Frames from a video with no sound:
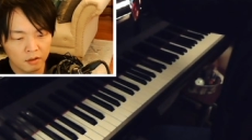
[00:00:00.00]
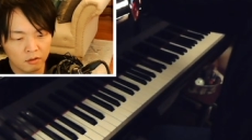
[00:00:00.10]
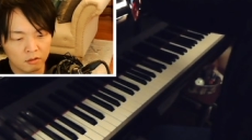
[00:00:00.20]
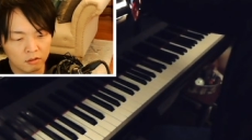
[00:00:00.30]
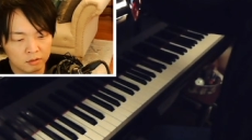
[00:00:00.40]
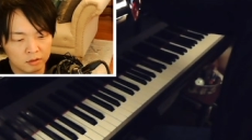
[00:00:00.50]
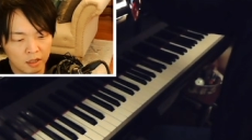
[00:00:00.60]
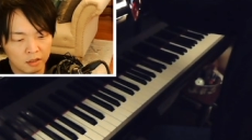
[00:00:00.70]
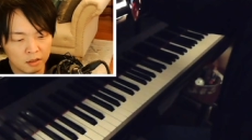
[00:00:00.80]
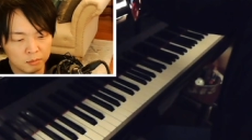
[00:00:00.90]
この不
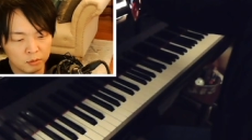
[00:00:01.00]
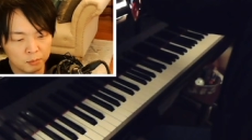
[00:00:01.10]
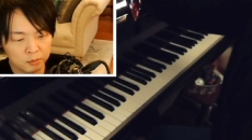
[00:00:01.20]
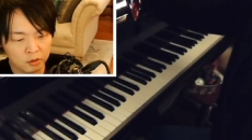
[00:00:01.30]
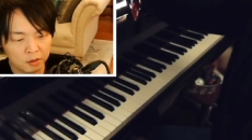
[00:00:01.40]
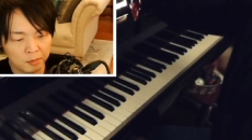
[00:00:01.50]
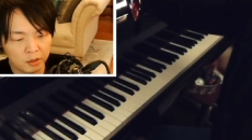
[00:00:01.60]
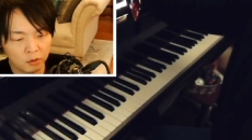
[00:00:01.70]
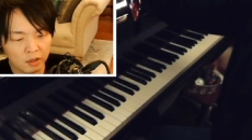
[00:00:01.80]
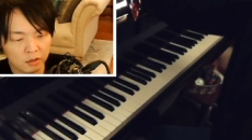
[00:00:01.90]
点二分音符の
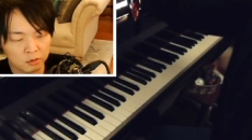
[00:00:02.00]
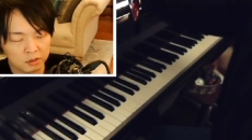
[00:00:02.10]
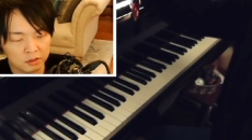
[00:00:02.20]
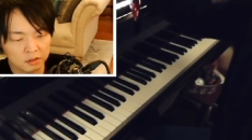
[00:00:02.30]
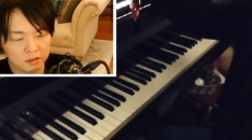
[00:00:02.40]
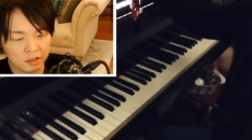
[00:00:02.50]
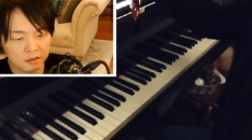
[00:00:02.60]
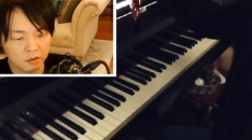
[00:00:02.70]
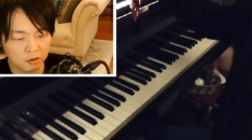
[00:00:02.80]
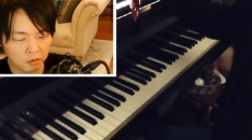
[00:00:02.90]
響きを確保し続け
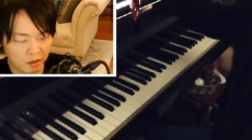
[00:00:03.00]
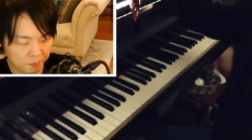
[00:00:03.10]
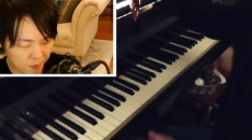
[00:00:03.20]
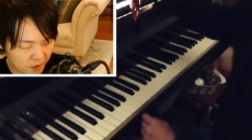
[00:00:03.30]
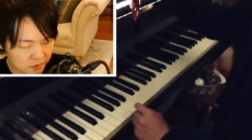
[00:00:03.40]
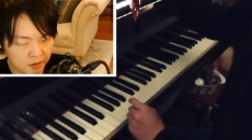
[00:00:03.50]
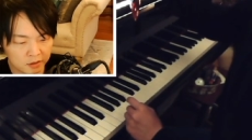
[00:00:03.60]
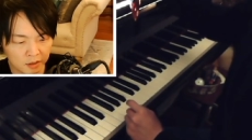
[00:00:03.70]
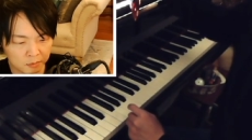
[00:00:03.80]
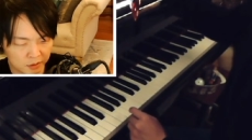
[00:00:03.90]
ることはペダルな
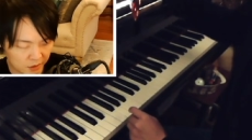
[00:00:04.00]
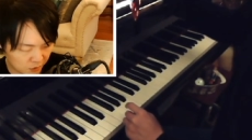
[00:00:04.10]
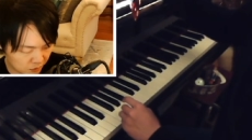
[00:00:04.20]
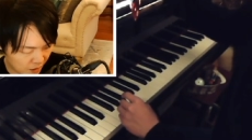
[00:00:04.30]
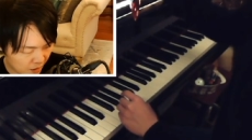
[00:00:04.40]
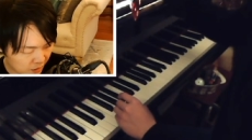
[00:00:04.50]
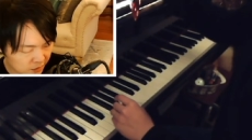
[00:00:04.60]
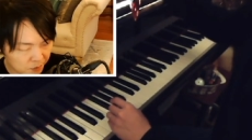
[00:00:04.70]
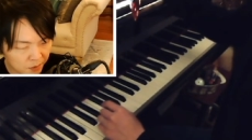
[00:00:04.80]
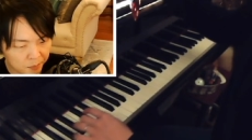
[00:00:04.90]
しには無理なので、
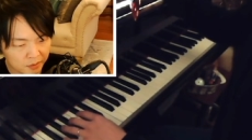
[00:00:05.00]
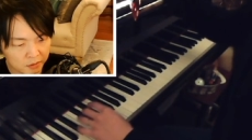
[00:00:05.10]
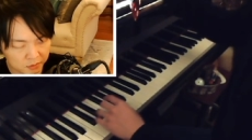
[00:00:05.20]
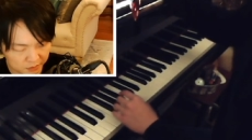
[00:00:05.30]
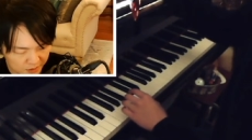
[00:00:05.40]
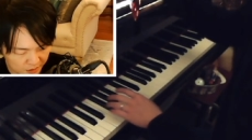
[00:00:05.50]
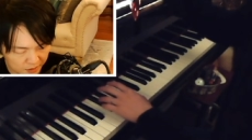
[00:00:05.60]
浅めにペダルを踏んであげ